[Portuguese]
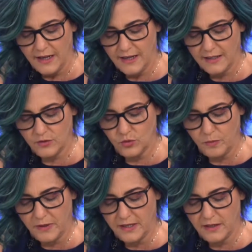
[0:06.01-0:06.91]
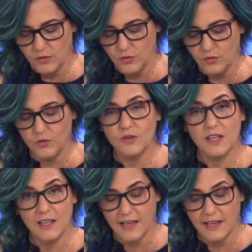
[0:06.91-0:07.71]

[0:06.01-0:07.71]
a dupla Hugo e